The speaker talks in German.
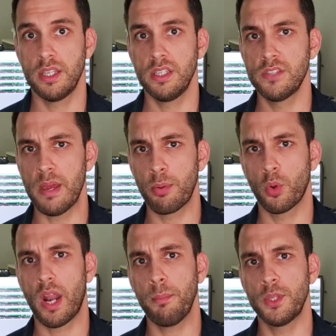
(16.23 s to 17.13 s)
die zwei
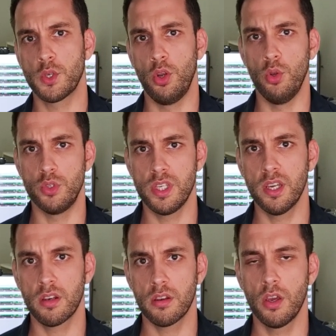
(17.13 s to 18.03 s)
Programme zu
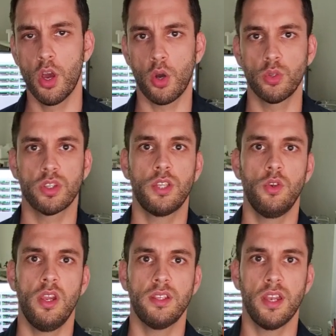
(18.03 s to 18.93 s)
analysieren und
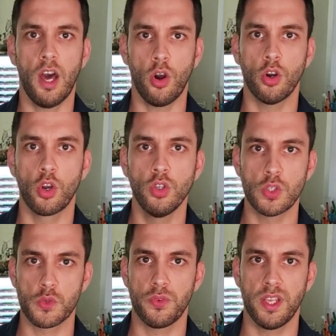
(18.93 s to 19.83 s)
natürlich danach auch
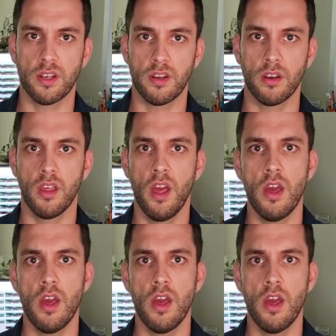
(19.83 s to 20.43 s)
Gründe zu finden,